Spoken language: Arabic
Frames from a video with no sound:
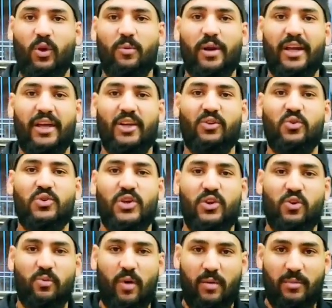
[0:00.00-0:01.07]
الله وبركاته
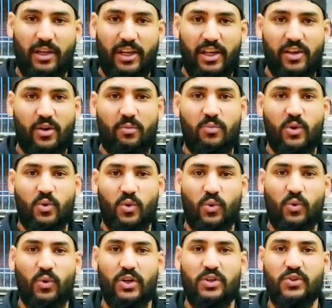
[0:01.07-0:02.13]
ازيكم عاملين ايه يا رب
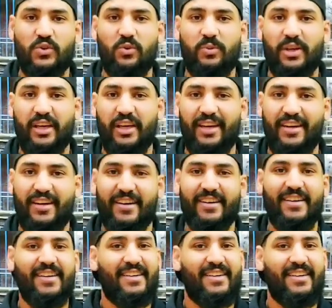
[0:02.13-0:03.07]
تكونوا كويسين بخير